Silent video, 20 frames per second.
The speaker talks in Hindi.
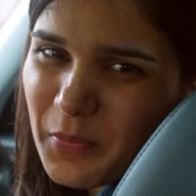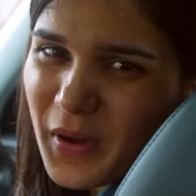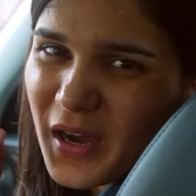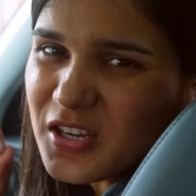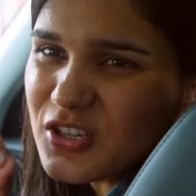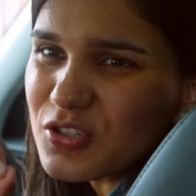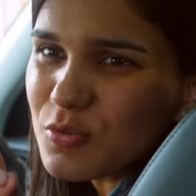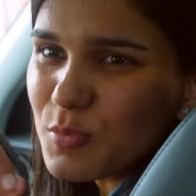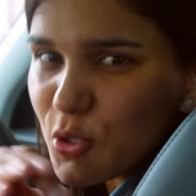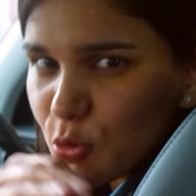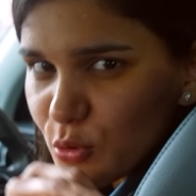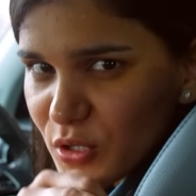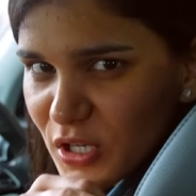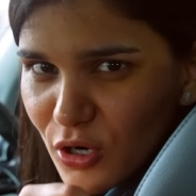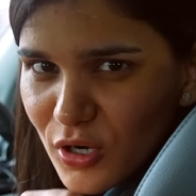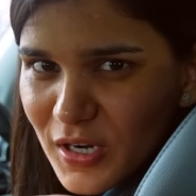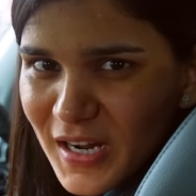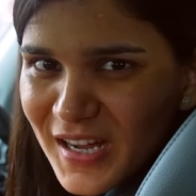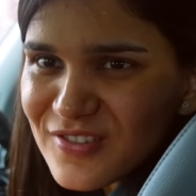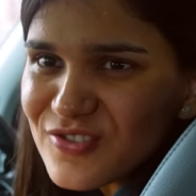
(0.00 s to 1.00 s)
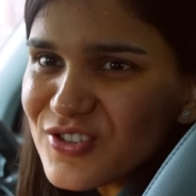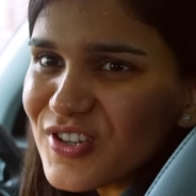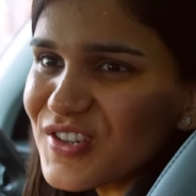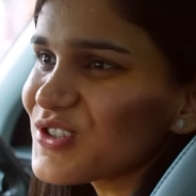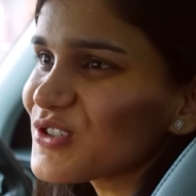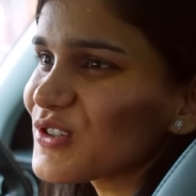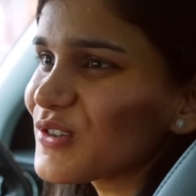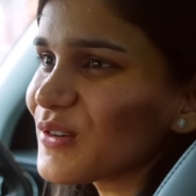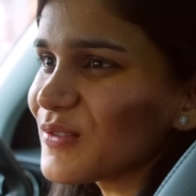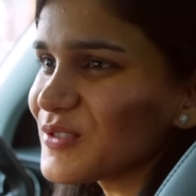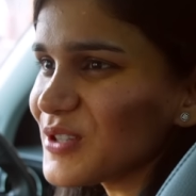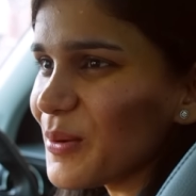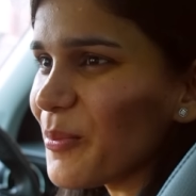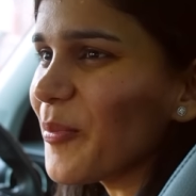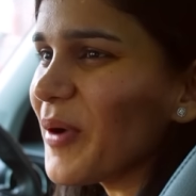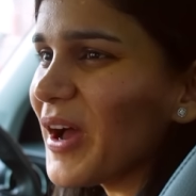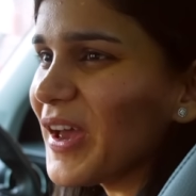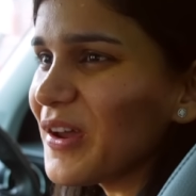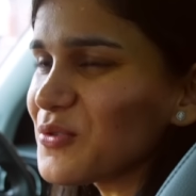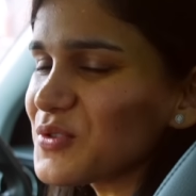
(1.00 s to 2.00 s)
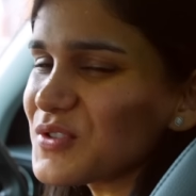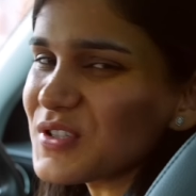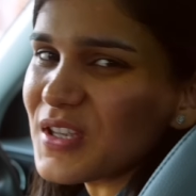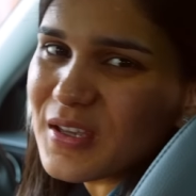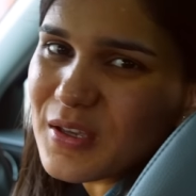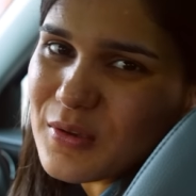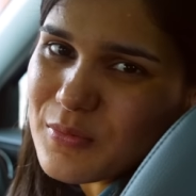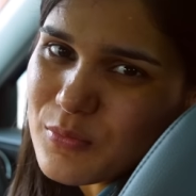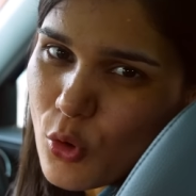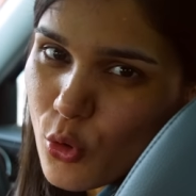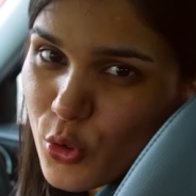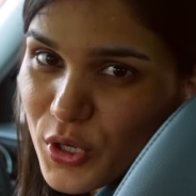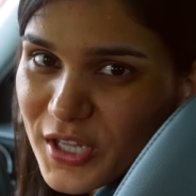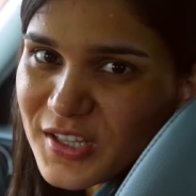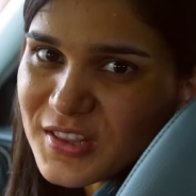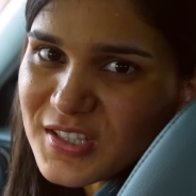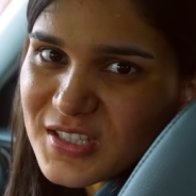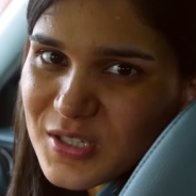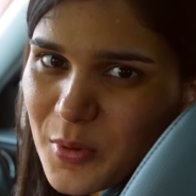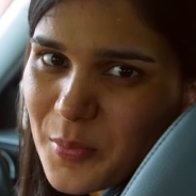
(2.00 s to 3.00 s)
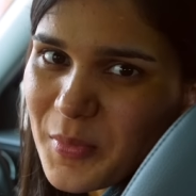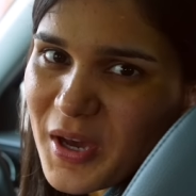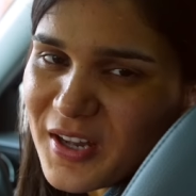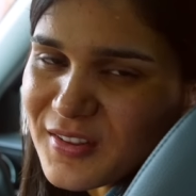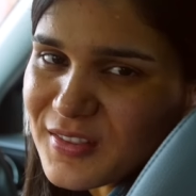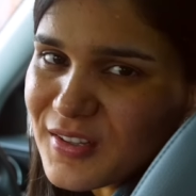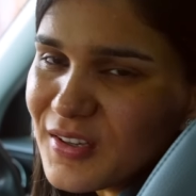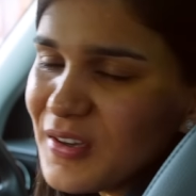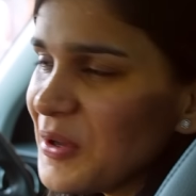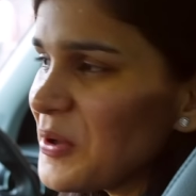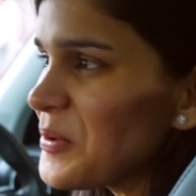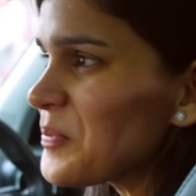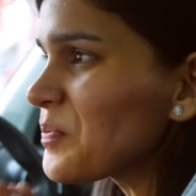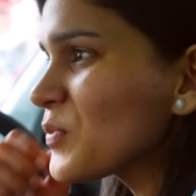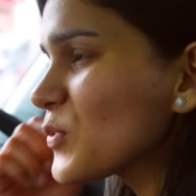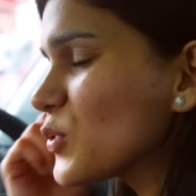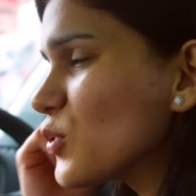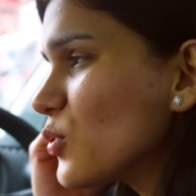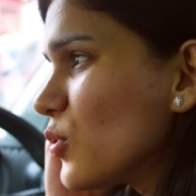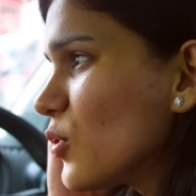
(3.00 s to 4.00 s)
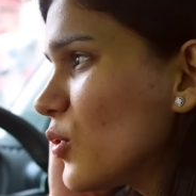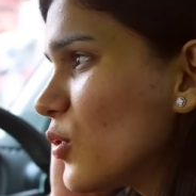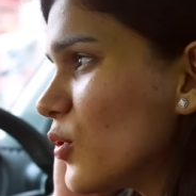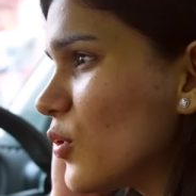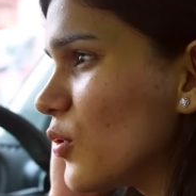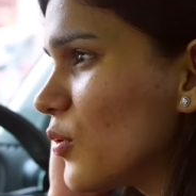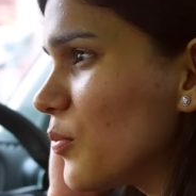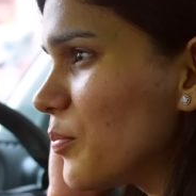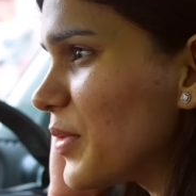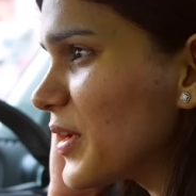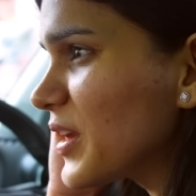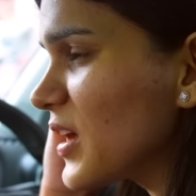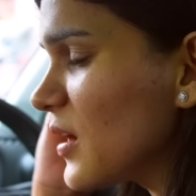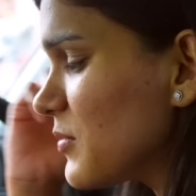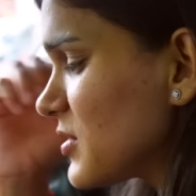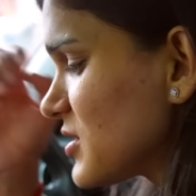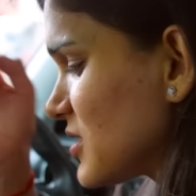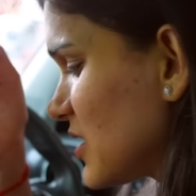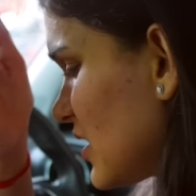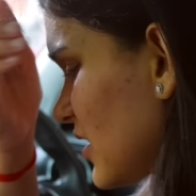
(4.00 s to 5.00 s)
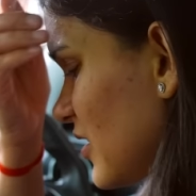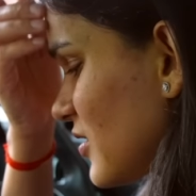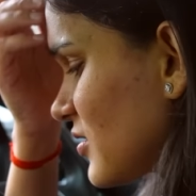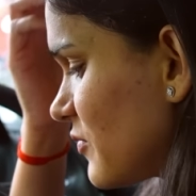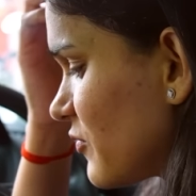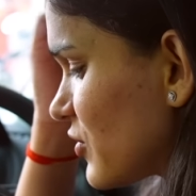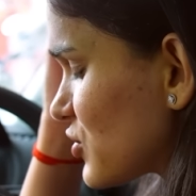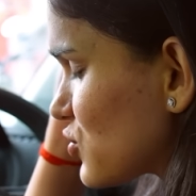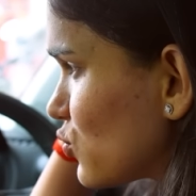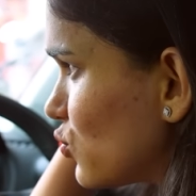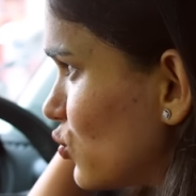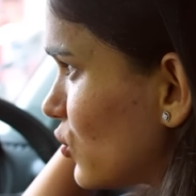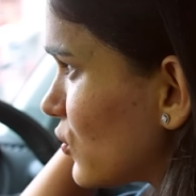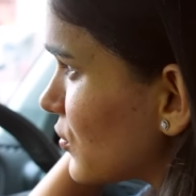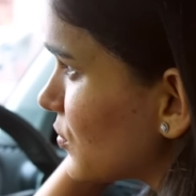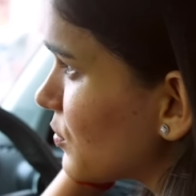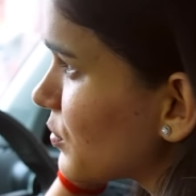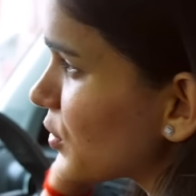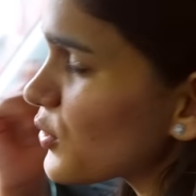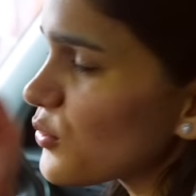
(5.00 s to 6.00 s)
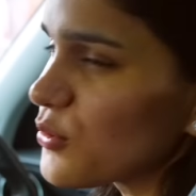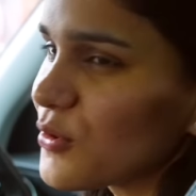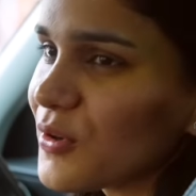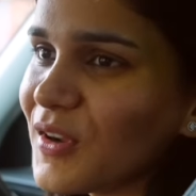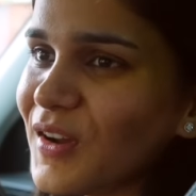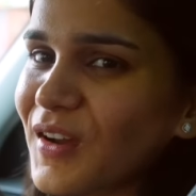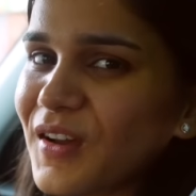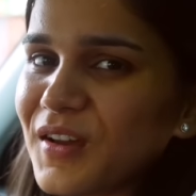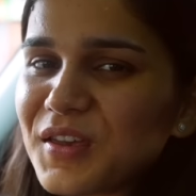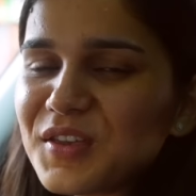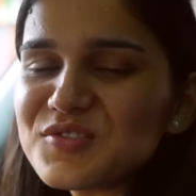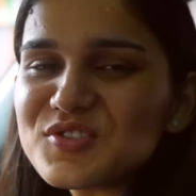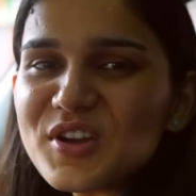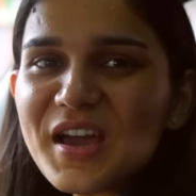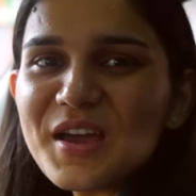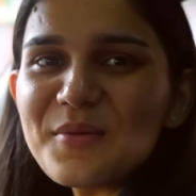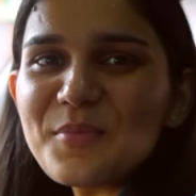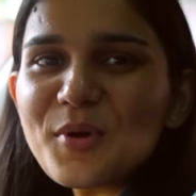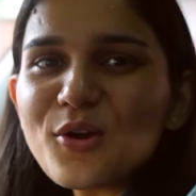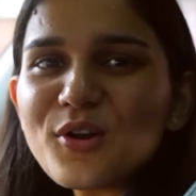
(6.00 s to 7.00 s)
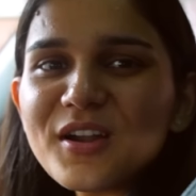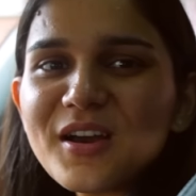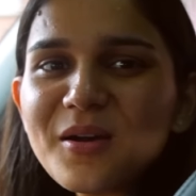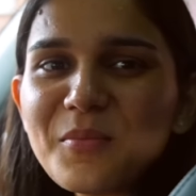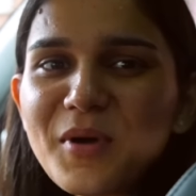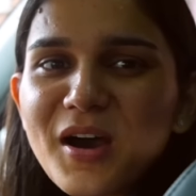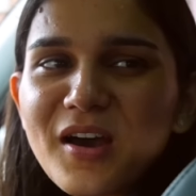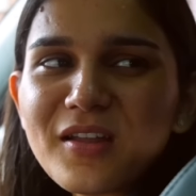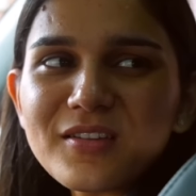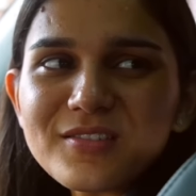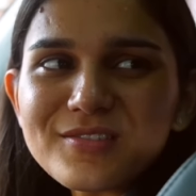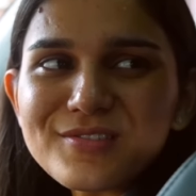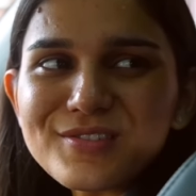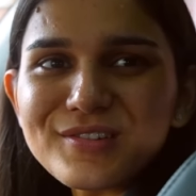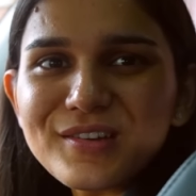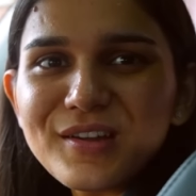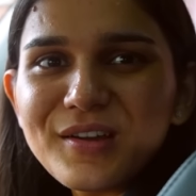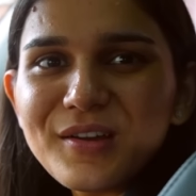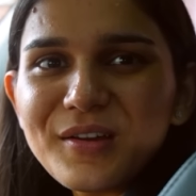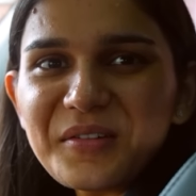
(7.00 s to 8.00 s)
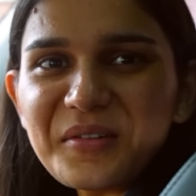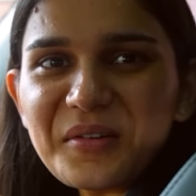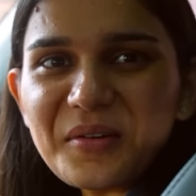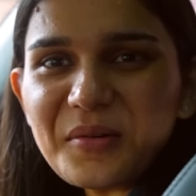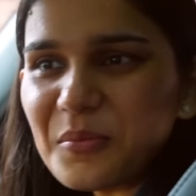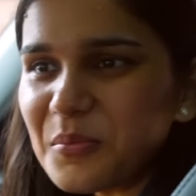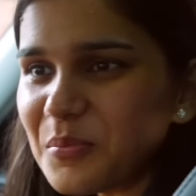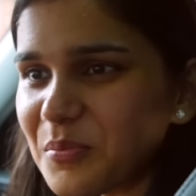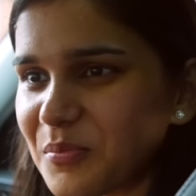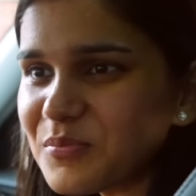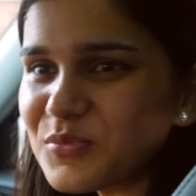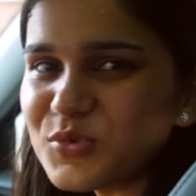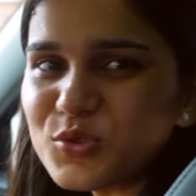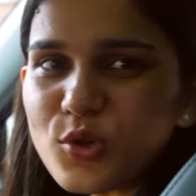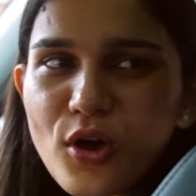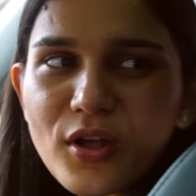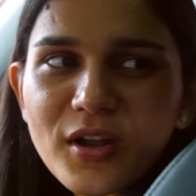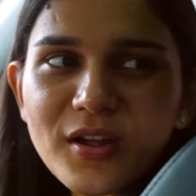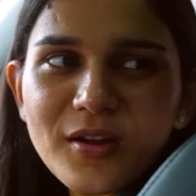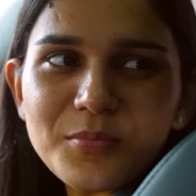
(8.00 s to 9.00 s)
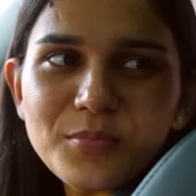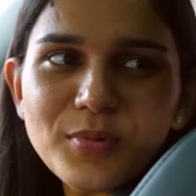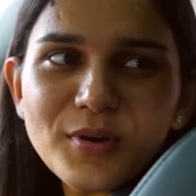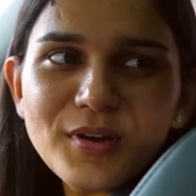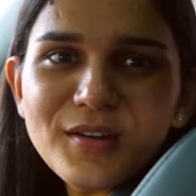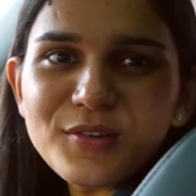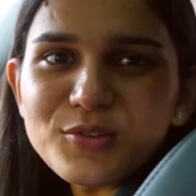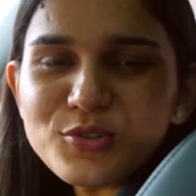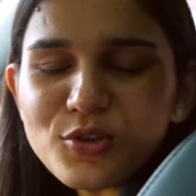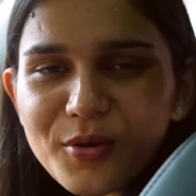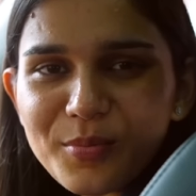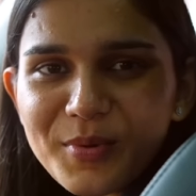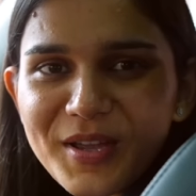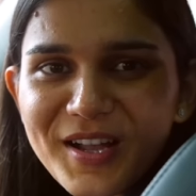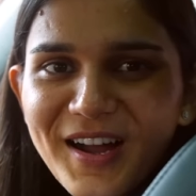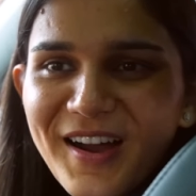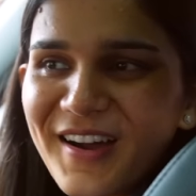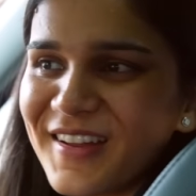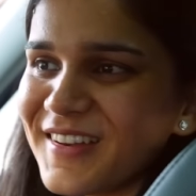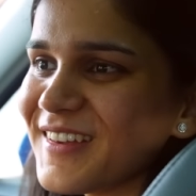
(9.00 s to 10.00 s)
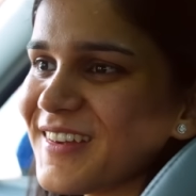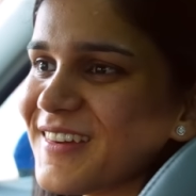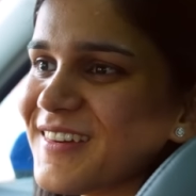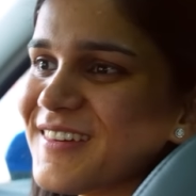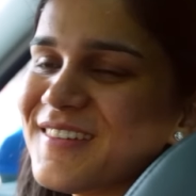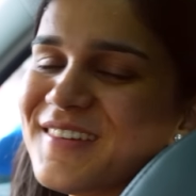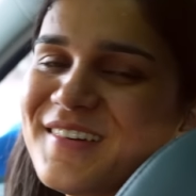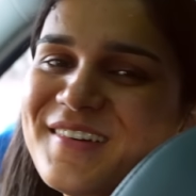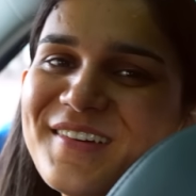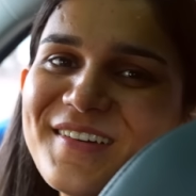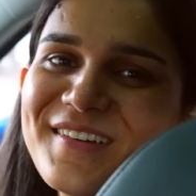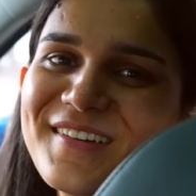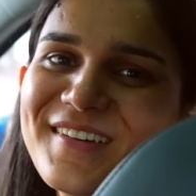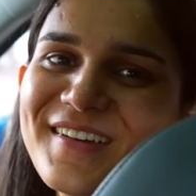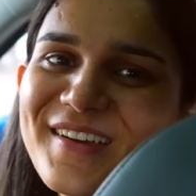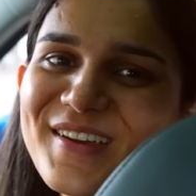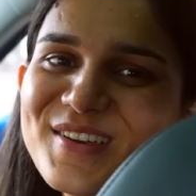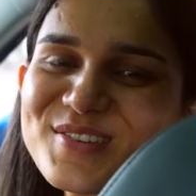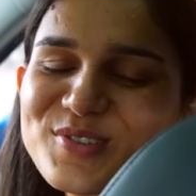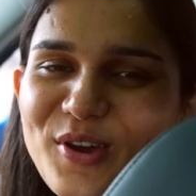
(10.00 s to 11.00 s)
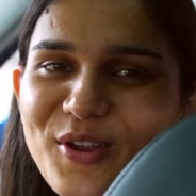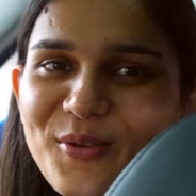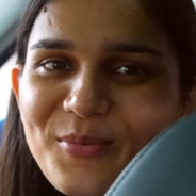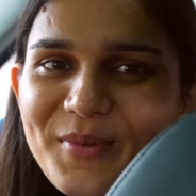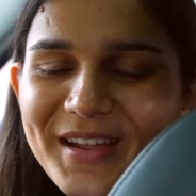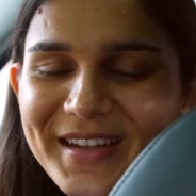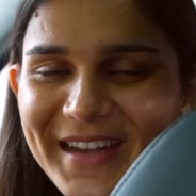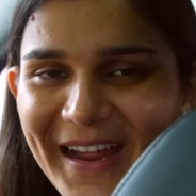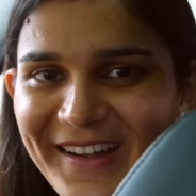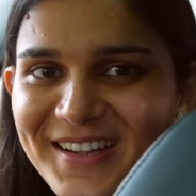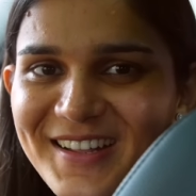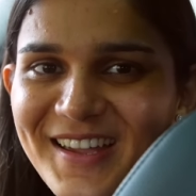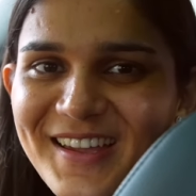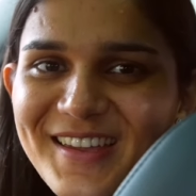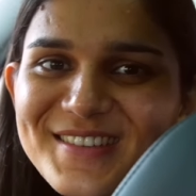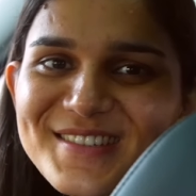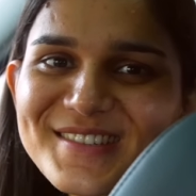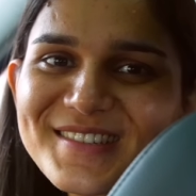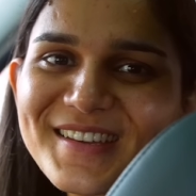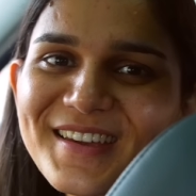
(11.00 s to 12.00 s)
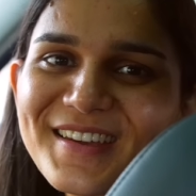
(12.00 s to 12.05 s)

बारिश भी हुई है और आज जस्ट जब हम आए उसके हो ही रही थी जब हम आ रहे थे तो बढ़िया मजे आ गए एकदम वसूल बिल्कुल चाय पकौड़ा बारिश सौरभ सौरभ की कहानियां हैं सौरभ के डाइट के किस्से